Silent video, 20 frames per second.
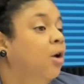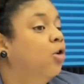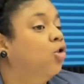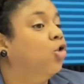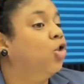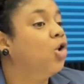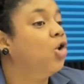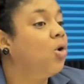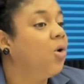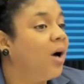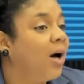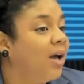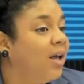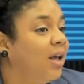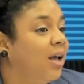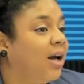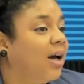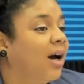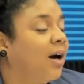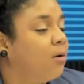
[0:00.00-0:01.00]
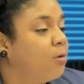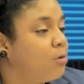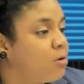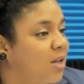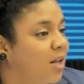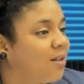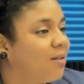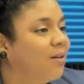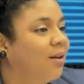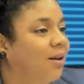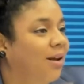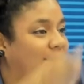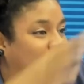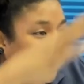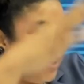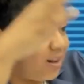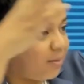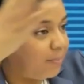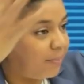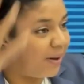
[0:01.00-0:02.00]
No hay causas
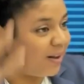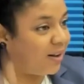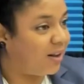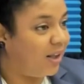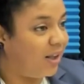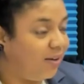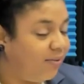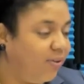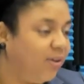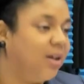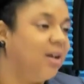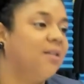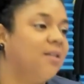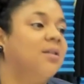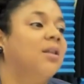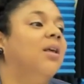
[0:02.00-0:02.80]
específicas